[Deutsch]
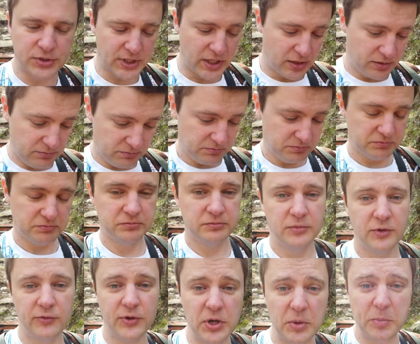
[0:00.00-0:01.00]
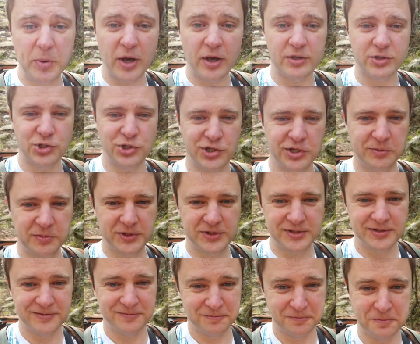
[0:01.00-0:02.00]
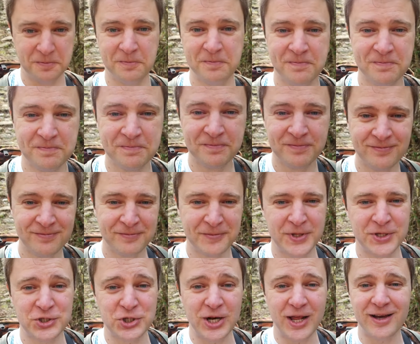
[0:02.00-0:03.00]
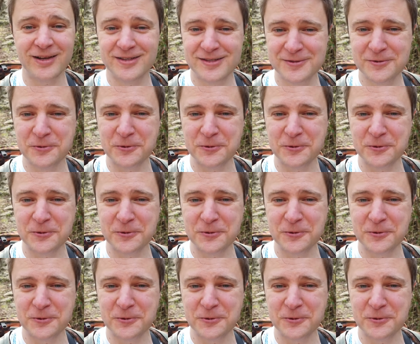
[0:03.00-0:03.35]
Und dann, wenn der Preis stimmt, Schlagt